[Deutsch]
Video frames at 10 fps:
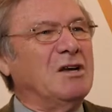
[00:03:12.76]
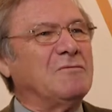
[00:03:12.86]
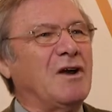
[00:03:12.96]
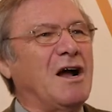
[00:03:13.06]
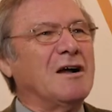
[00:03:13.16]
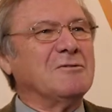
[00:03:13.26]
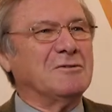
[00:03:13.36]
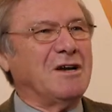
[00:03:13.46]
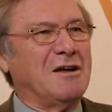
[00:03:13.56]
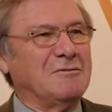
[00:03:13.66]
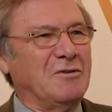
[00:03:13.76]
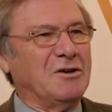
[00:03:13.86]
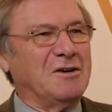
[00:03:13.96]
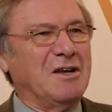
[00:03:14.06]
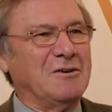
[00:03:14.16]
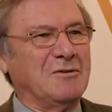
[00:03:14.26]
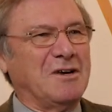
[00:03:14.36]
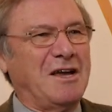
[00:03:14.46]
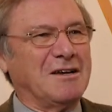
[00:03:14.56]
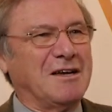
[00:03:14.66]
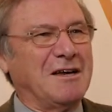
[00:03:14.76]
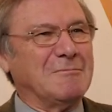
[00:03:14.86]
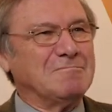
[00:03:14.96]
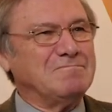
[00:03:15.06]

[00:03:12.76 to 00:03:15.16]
mit Fragen und Antworten hin und her ging.